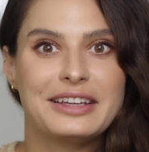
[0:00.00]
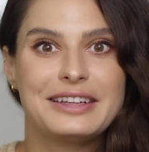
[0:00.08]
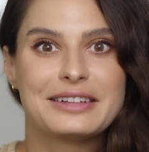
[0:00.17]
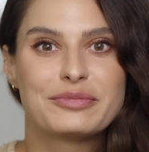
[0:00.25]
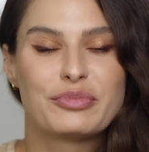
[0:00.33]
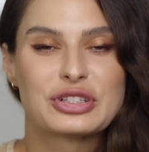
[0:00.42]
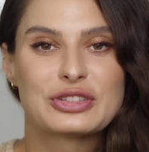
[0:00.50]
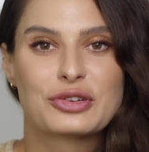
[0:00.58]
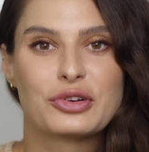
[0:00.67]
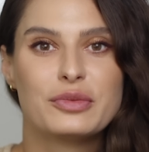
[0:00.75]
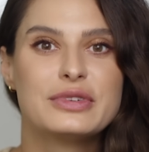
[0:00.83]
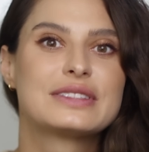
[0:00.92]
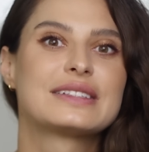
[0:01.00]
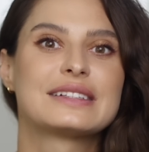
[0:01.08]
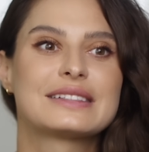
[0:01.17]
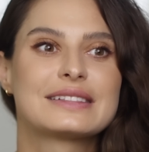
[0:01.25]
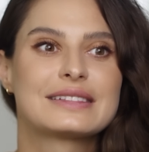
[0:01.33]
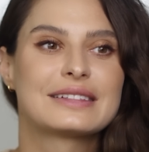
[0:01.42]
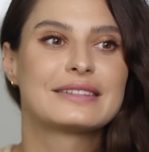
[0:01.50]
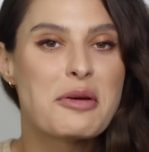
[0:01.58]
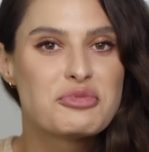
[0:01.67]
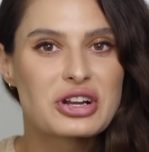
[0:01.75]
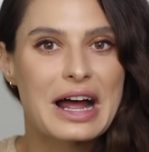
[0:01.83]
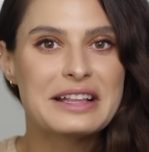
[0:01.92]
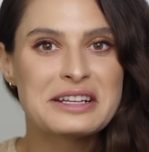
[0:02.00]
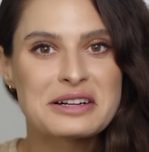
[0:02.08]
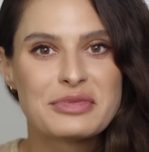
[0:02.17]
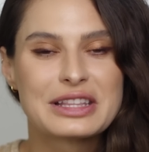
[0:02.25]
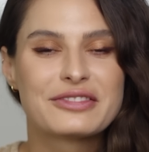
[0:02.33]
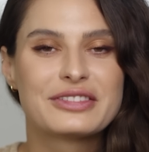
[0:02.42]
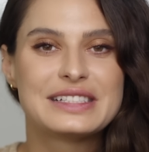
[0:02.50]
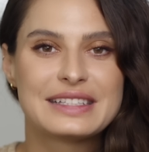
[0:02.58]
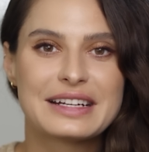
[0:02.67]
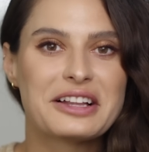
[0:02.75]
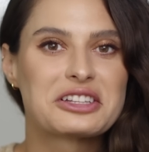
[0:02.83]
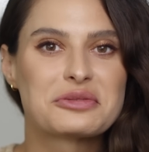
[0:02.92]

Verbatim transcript: и познакомиться с оператором этого сериала,